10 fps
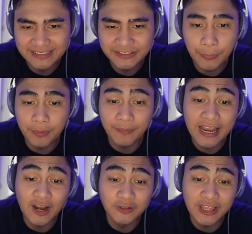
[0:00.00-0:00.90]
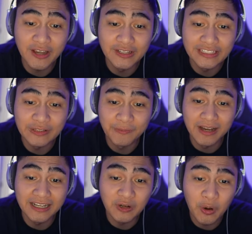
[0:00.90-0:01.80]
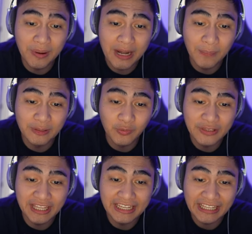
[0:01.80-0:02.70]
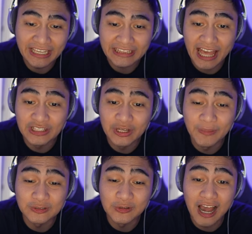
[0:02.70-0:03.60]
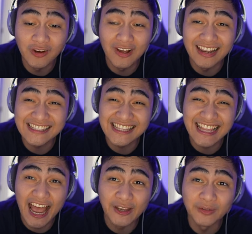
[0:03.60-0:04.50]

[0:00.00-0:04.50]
Siyempre, panalo tayo dito mga tropa, level 28. Eh, kita nyo naman kung gaano kalakas na tayo,